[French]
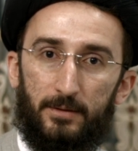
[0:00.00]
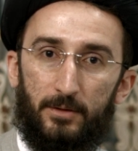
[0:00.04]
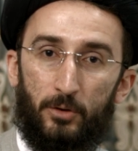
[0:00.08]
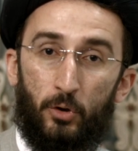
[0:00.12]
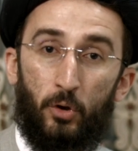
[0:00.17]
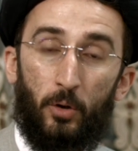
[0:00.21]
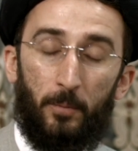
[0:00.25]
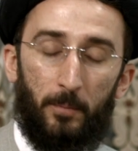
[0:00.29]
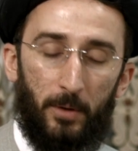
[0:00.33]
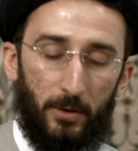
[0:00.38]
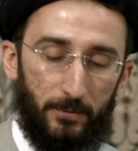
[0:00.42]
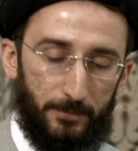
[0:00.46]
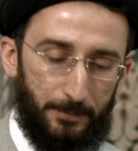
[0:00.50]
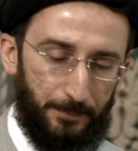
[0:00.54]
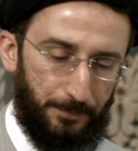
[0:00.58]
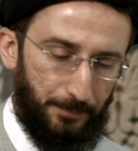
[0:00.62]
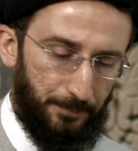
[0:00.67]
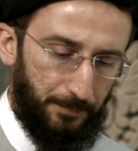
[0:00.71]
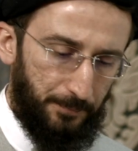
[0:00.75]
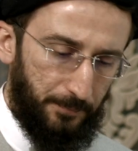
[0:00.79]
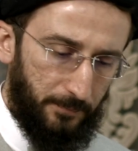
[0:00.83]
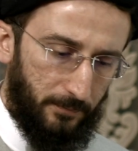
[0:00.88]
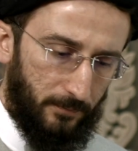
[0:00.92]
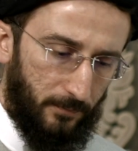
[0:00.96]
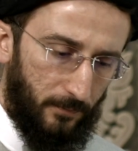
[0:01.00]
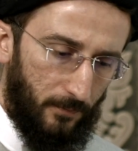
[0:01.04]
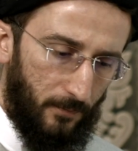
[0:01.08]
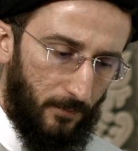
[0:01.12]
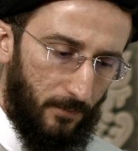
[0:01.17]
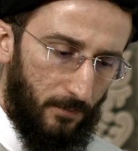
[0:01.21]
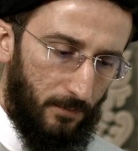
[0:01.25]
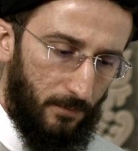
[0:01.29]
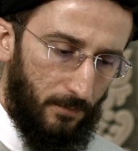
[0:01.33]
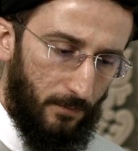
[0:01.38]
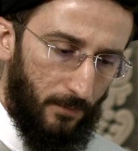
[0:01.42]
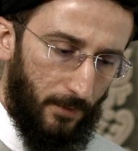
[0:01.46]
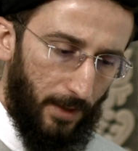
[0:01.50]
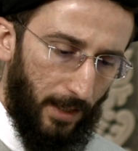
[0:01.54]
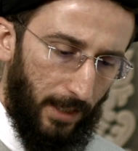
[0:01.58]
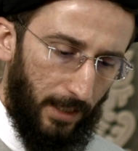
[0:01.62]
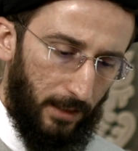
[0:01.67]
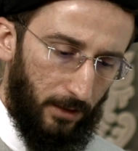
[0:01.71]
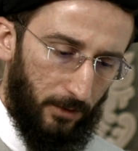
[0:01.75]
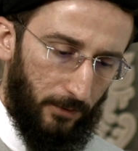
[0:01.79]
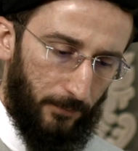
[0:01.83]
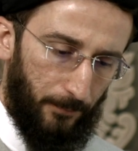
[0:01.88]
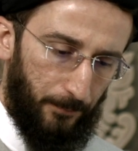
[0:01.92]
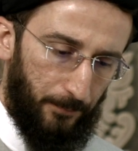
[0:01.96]
comment
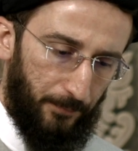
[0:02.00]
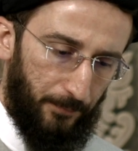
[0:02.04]
Alors,